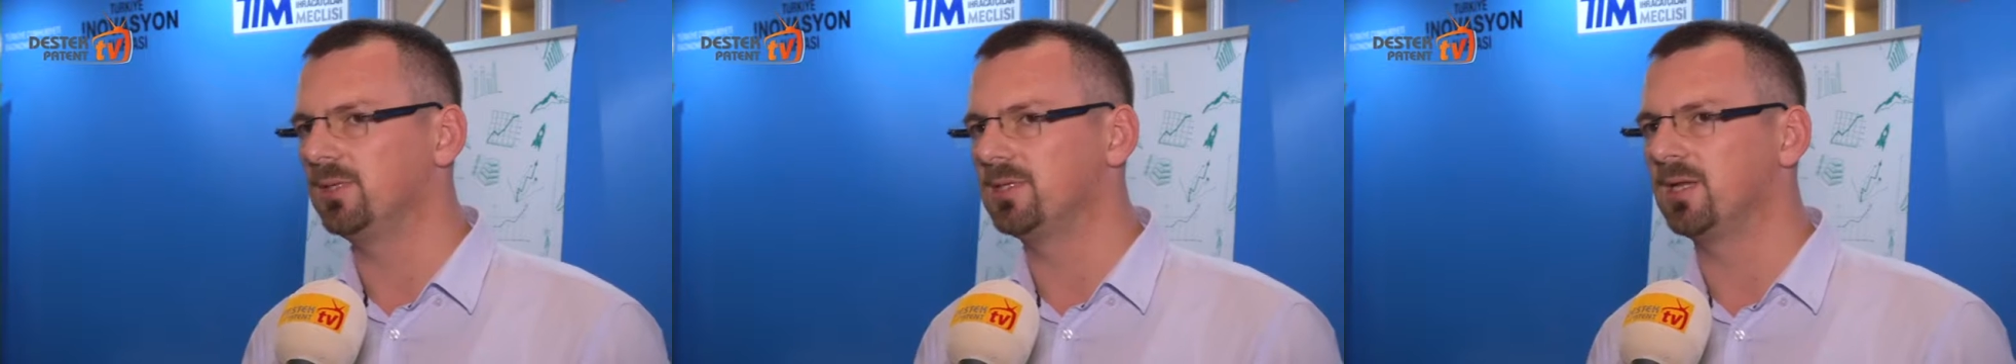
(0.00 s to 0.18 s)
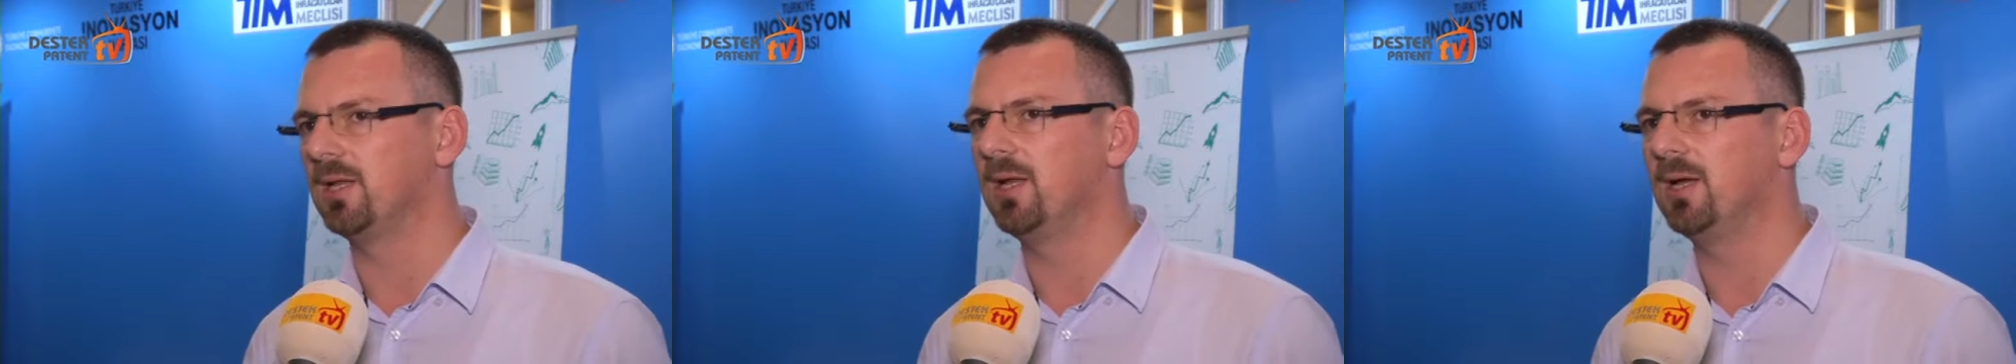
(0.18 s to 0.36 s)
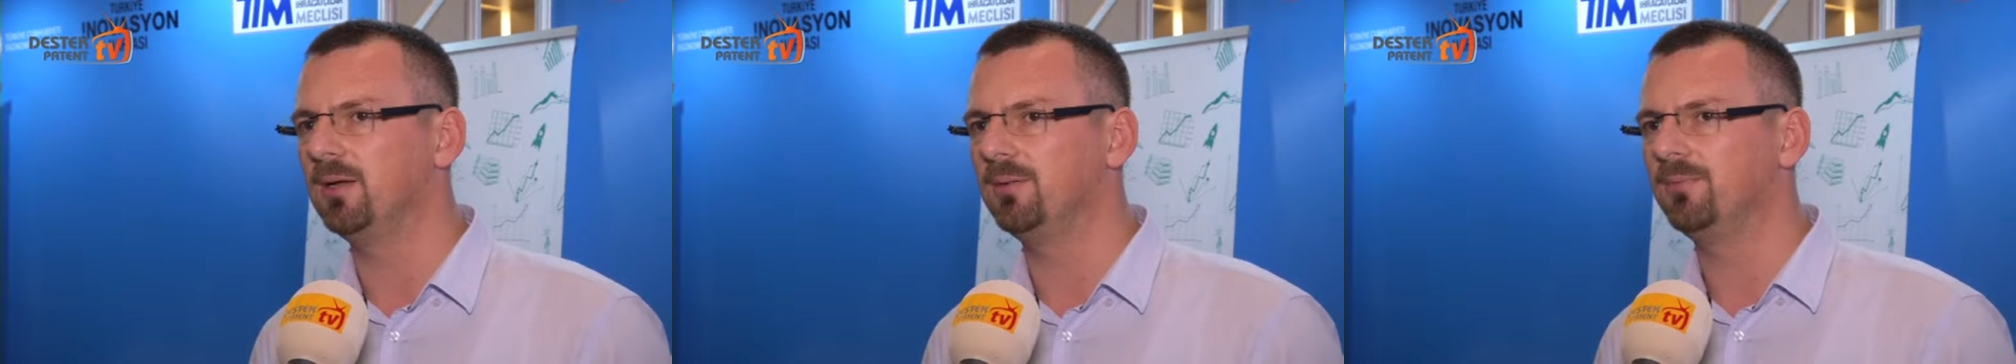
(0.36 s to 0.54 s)

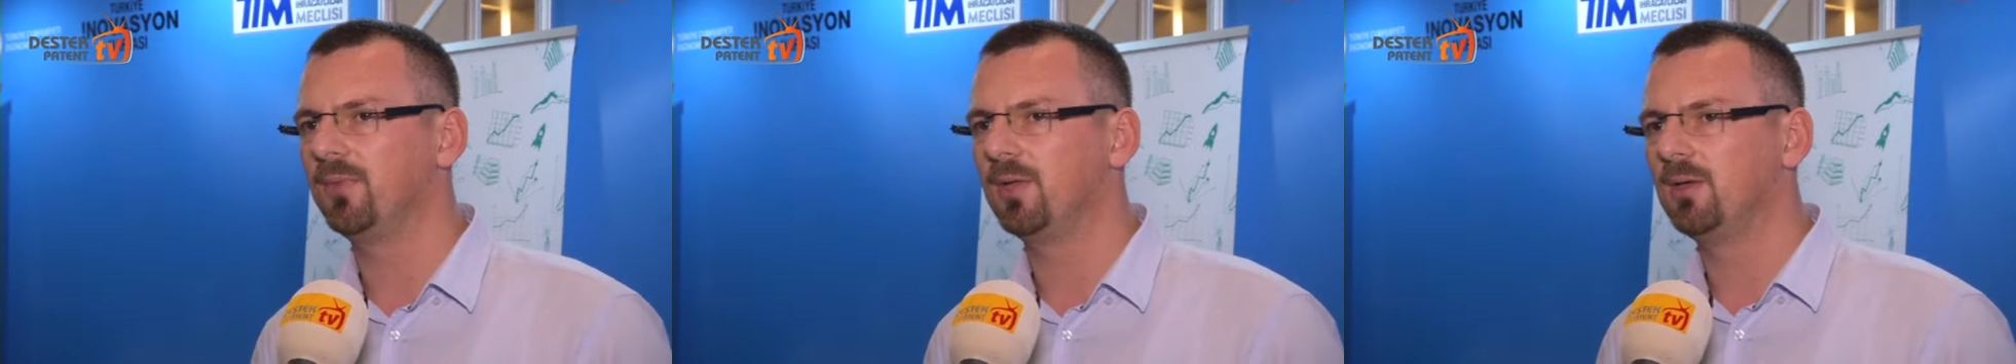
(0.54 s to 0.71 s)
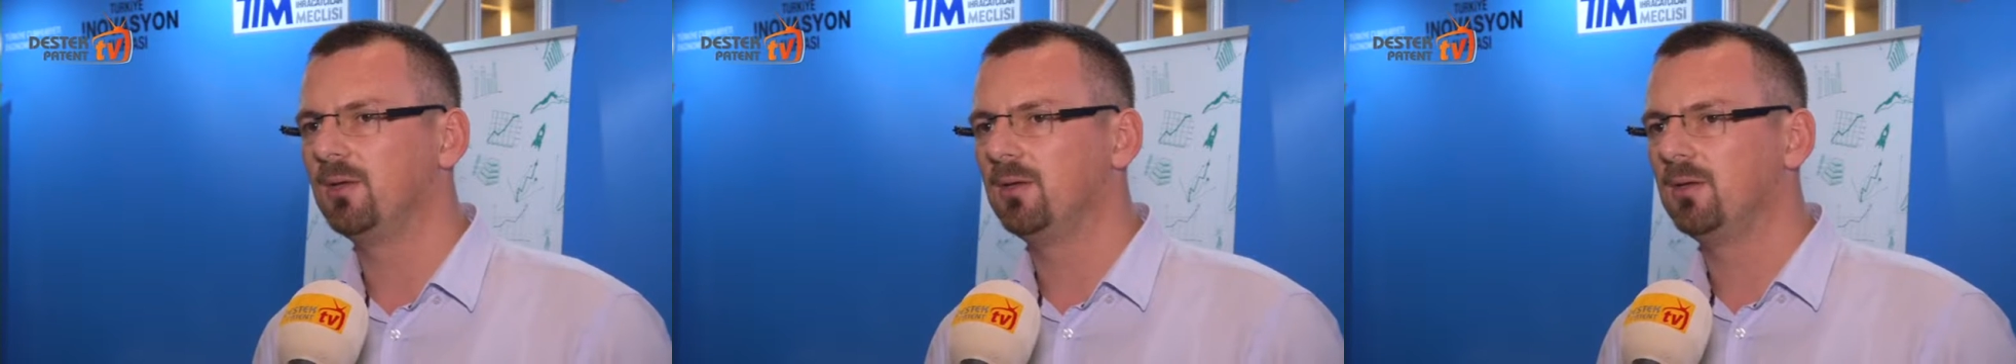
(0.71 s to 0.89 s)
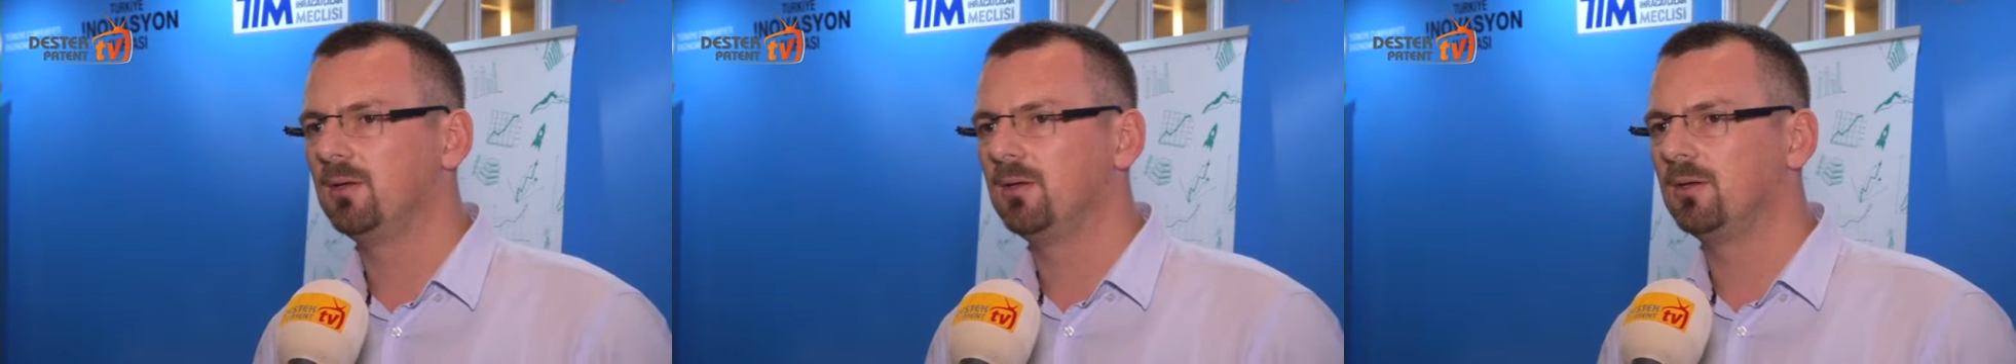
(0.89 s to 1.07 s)
Mesela
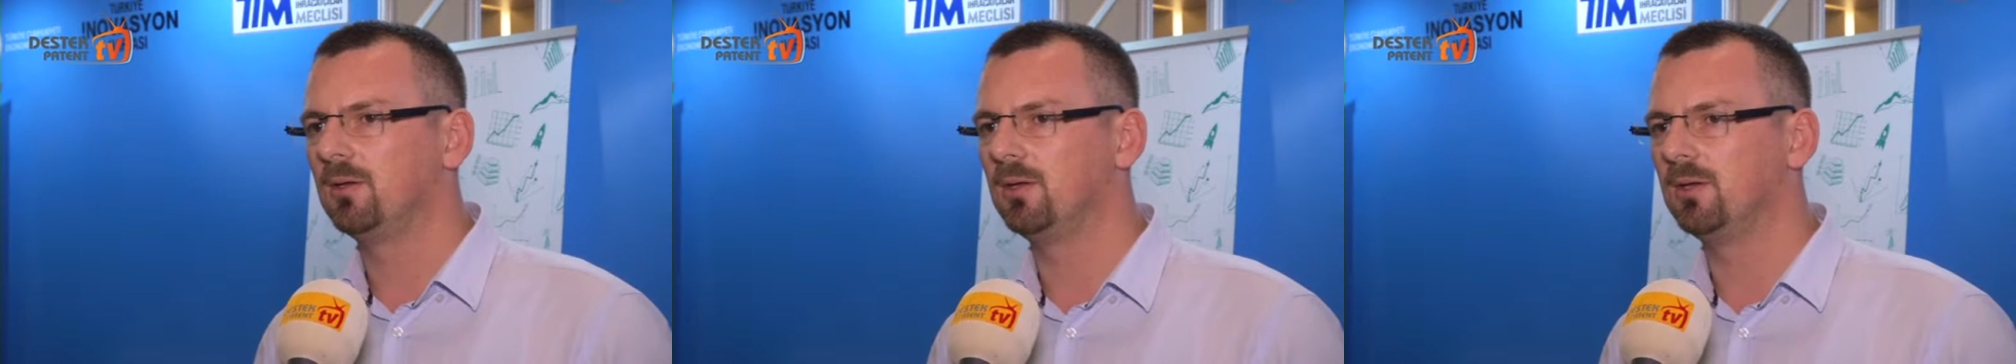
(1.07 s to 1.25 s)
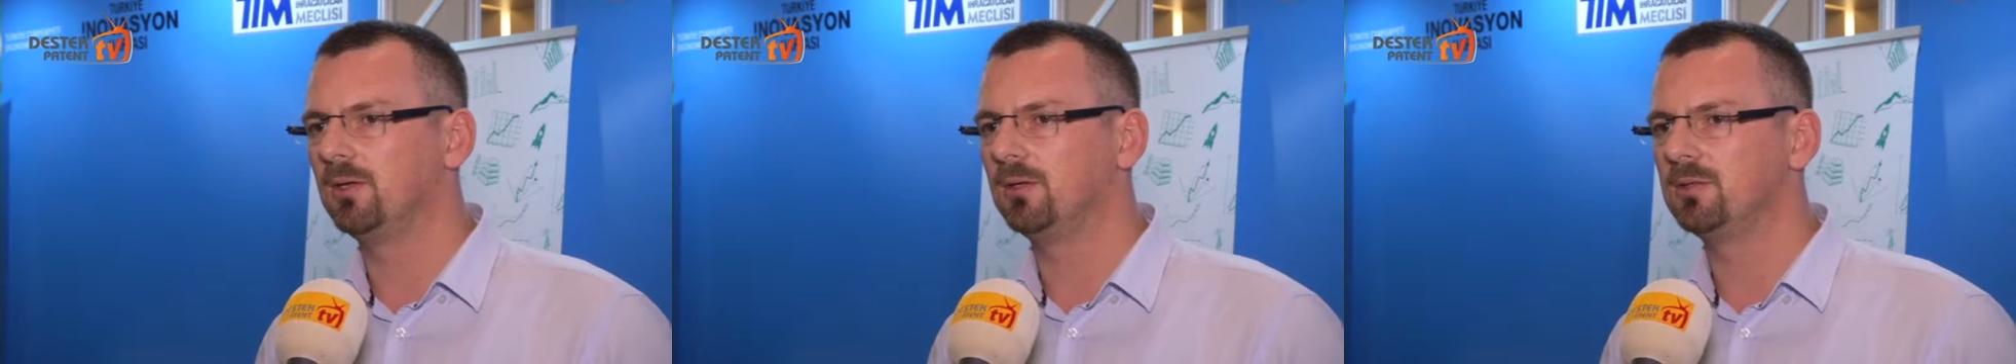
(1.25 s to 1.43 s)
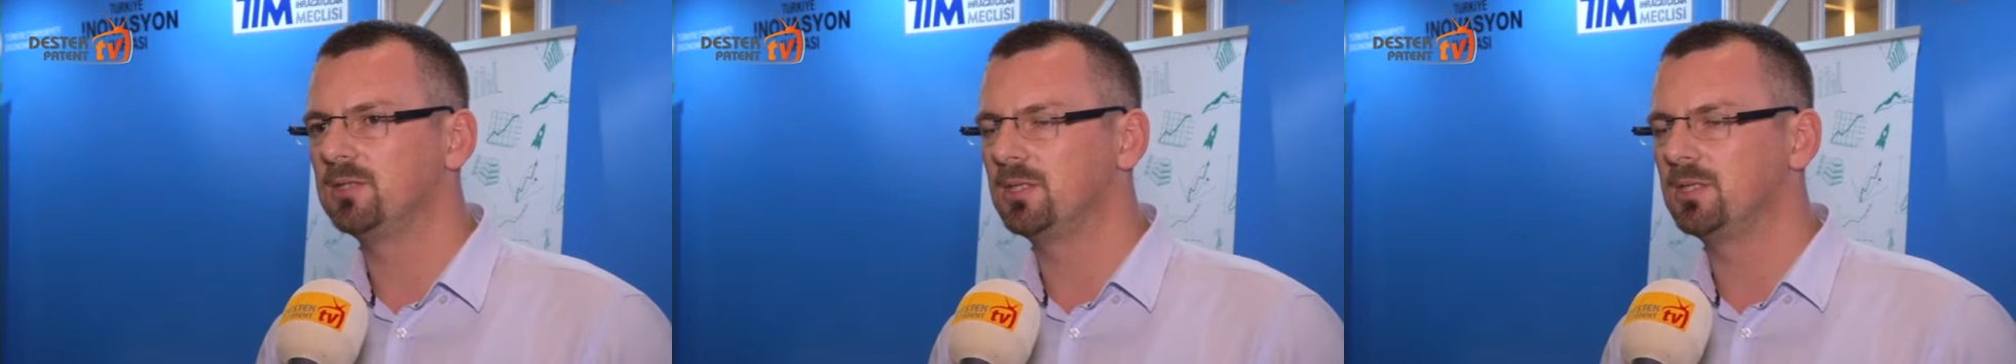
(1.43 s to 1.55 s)
e,